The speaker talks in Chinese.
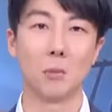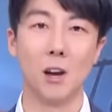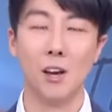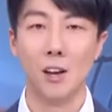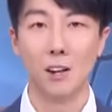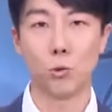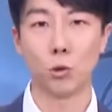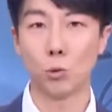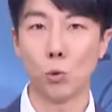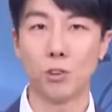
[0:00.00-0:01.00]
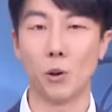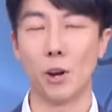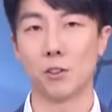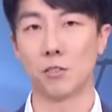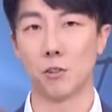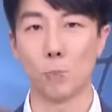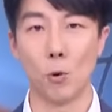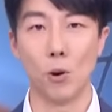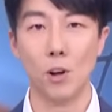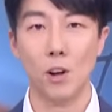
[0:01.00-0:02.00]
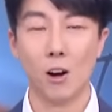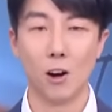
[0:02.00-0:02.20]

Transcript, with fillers: 明嘛，例如说都省会要直播